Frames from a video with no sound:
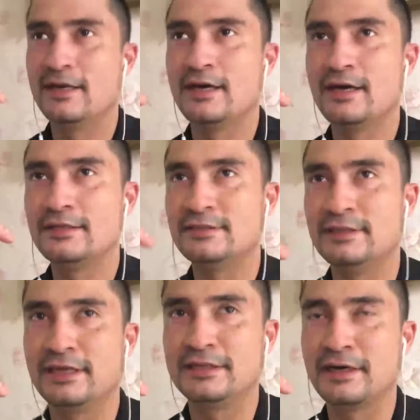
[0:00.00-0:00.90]
uh,
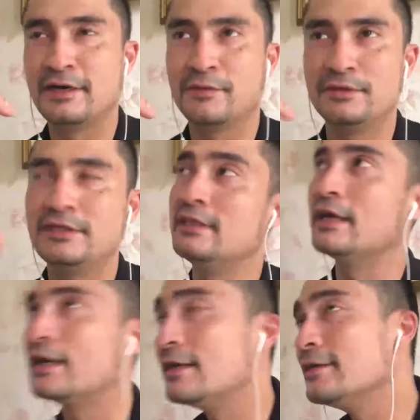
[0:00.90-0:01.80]
sedikit akan gue
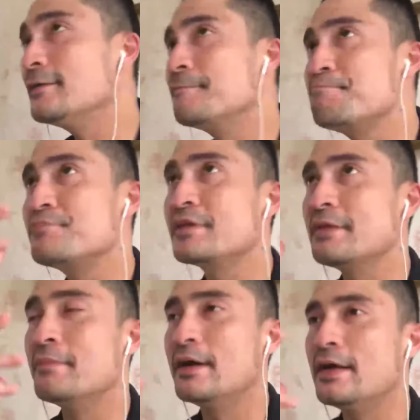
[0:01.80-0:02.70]
ceritakan
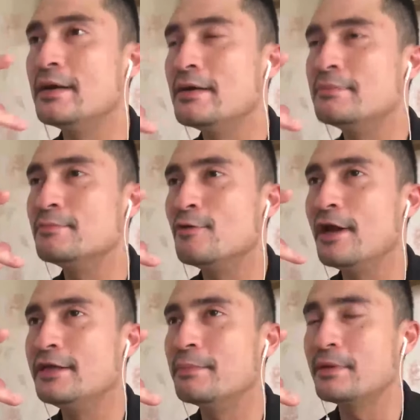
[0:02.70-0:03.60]
gimana
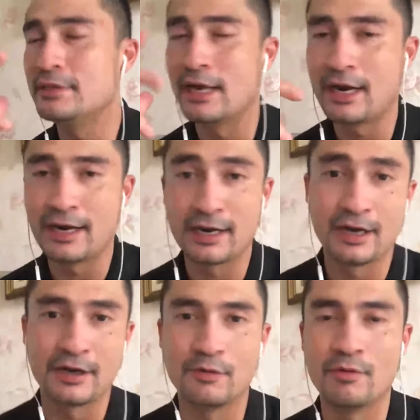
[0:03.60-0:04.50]
mulainya
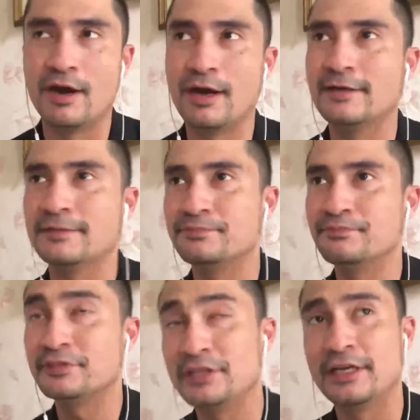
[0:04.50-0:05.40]
perjalanan karir gue
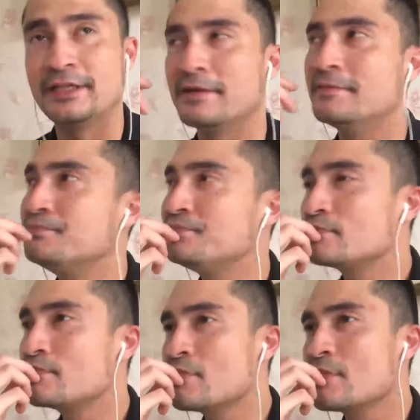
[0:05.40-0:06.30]
sedikit
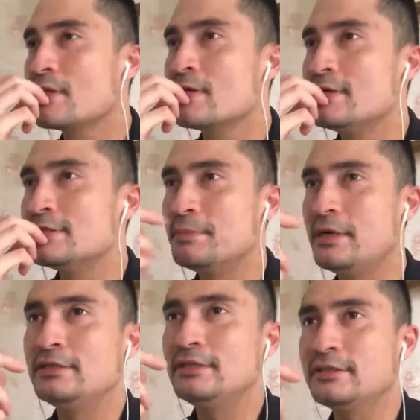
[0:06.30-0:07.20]

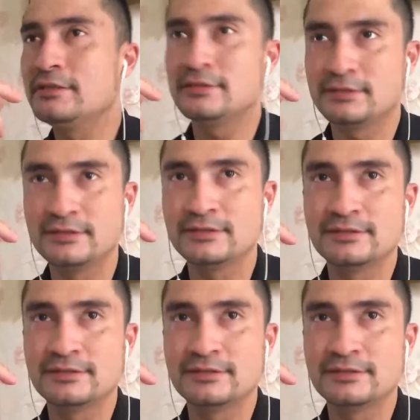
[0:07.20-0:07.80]
sebenarnya